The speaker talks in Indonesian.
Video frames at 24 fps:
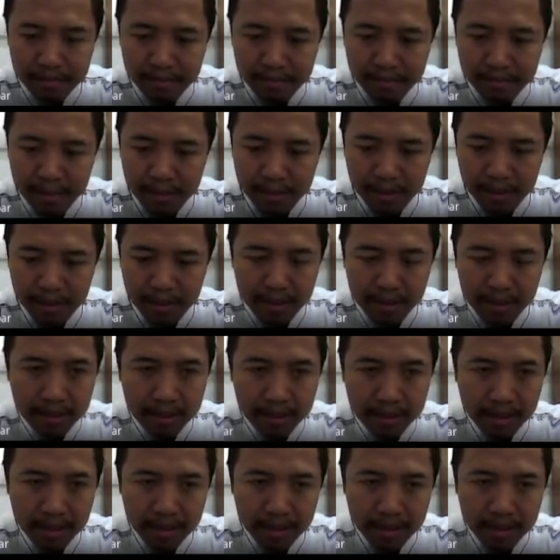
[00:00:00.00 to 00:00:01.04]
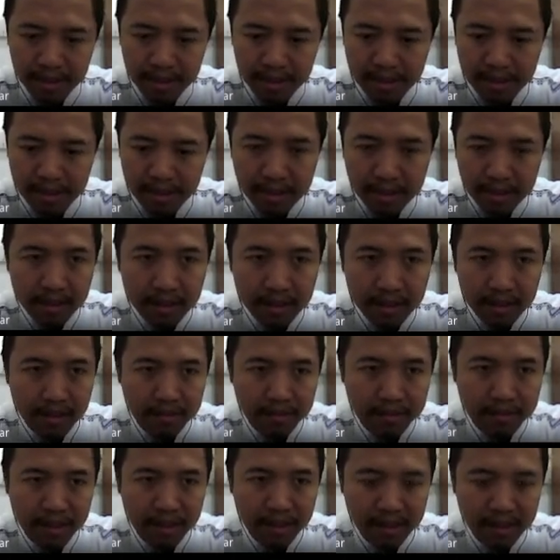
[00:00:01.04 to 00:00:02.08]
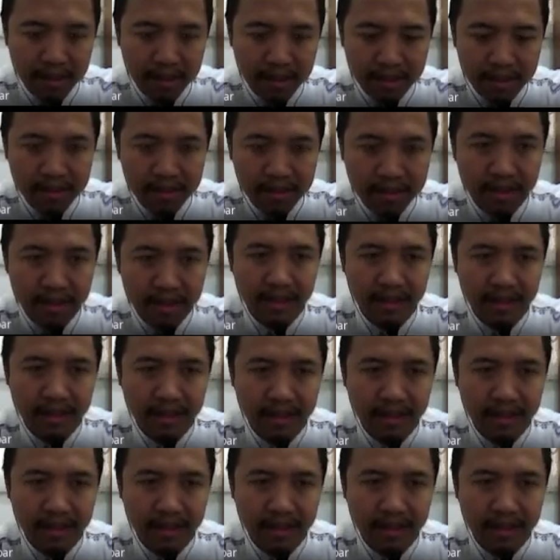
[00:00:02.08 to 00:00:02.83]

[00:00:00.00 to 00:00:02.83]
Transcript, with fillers: T aksen tambah C.